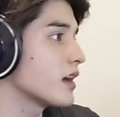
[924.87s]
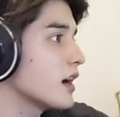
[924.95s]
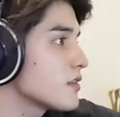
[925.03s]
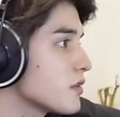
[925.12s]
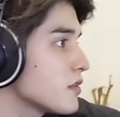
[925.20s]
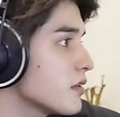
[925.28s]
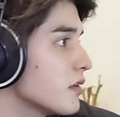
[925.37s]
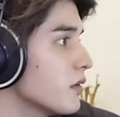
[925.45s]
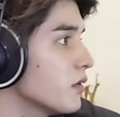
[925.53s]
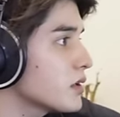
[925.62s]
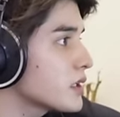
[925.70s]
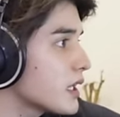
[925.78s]
が、卒
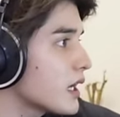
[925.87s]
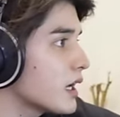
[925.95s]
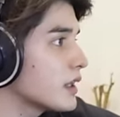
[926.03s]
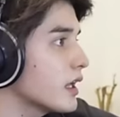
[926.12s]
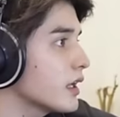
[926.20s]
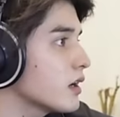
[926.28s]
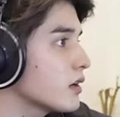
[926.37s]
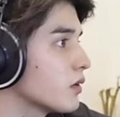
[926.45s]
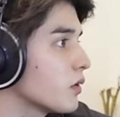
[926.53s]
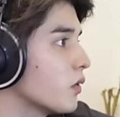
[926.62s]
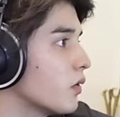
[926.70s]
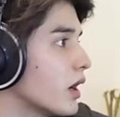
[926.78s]
業した大学
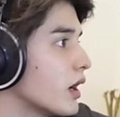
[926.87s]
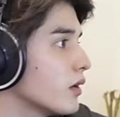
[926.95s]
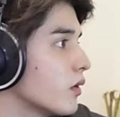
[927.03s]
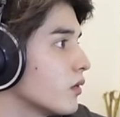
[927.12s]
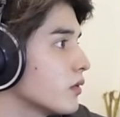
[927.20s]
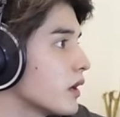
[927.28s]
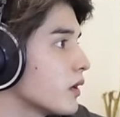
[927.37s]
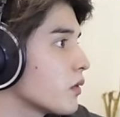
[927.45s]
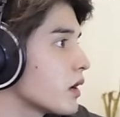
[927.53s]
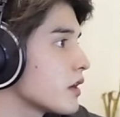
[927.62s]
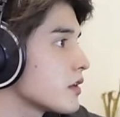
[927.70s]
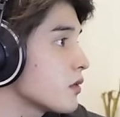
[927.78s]
の後輩の女の
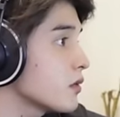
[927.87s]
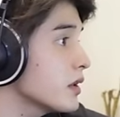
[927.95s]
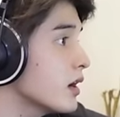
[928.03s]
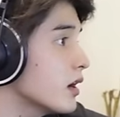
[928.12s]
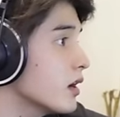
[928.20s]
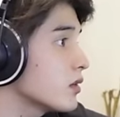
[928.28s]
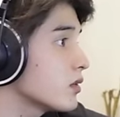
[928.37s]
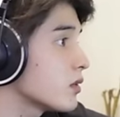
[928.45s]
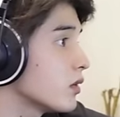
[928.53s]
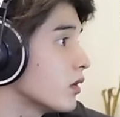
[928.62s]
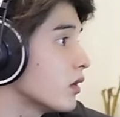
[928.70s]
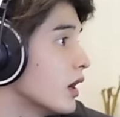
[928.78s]
子から相談ある
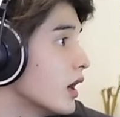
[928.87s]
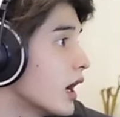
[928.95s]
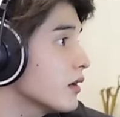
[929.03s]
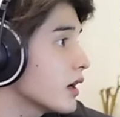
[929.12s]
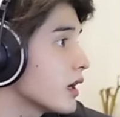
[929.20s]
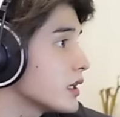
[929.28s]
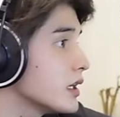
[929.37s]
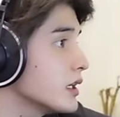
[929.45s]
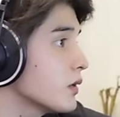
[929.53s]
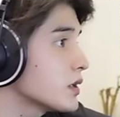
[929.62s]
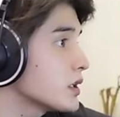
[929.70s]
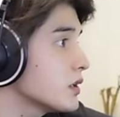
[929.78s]
と、あるから聞い
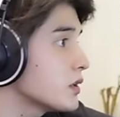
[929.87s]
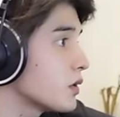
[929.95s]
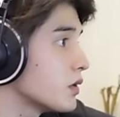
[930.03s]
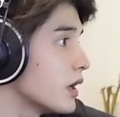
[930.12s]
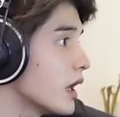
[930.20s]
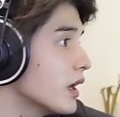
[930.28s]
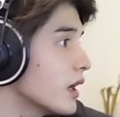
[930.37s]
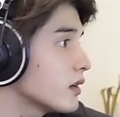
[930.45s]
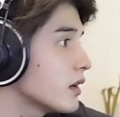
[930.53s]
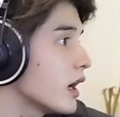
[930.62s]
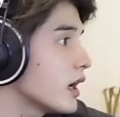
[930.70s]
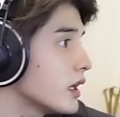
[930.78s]
てほしいという連
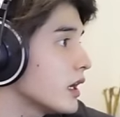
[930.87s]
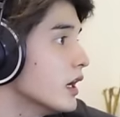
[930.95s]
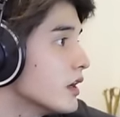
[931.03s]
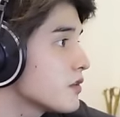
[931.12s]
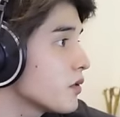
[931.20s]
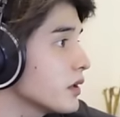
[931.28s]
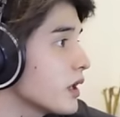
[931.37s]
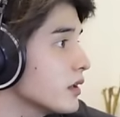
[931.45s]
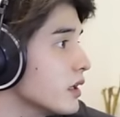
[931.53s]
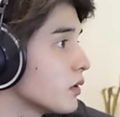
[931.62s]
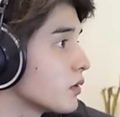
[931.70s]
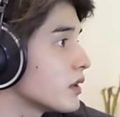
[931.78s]
絡があり、相談
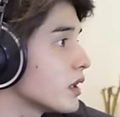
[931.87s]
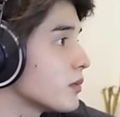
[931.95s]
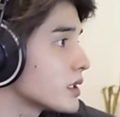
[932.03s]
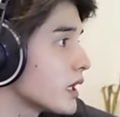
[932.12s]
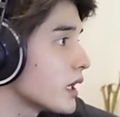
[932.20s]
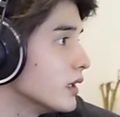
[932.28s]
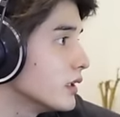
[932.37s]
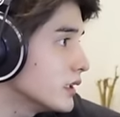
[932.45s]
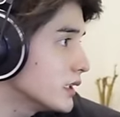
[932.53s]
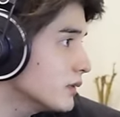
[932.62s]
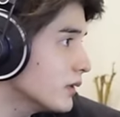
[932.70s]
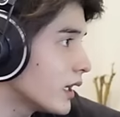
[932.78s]
に乗っていました。
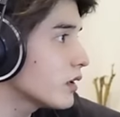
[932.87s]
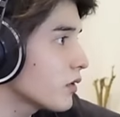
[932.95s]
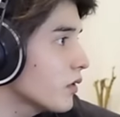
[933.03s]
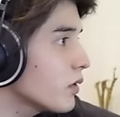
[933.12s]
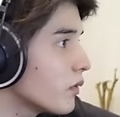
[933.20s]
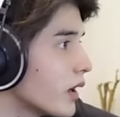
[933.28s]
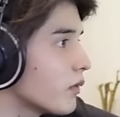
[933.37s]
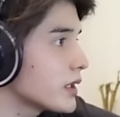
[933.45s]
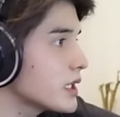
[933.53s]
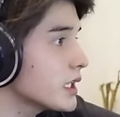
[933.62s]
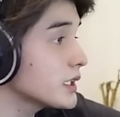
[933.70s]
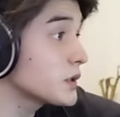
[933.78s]
実は、その子は
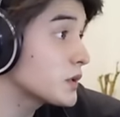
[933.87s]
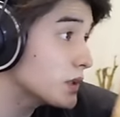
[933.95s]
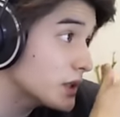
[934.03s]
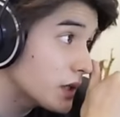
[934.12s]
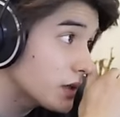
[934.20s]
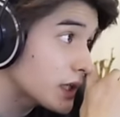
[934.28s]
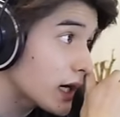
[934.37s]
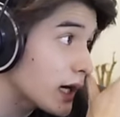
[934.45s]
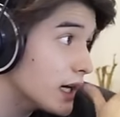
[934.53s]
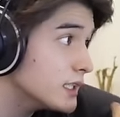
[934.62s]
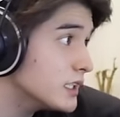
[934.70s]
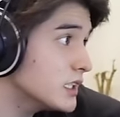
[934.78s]
私が所属している社
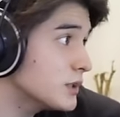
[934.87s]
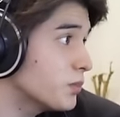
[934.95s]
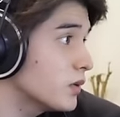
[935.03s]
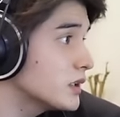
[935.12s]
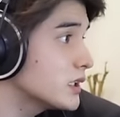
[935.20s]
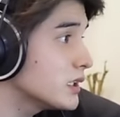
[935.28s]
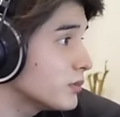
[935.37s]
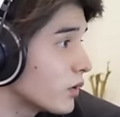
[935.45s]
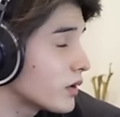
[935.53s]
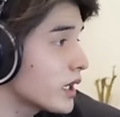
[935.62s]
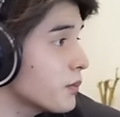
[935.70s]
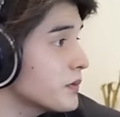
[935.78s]
会人スポーツチーム
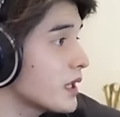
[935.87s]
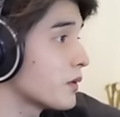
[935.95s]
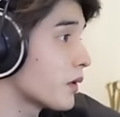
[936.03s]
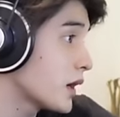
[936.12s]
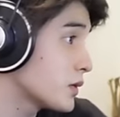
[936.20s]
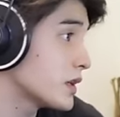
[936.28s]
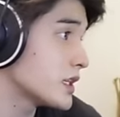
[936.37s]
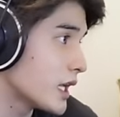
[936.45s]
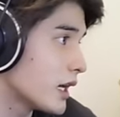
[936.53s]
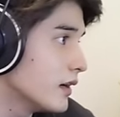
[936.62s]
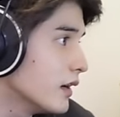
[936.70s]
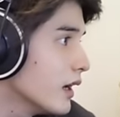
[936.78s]
のキャプテンの彼女でした。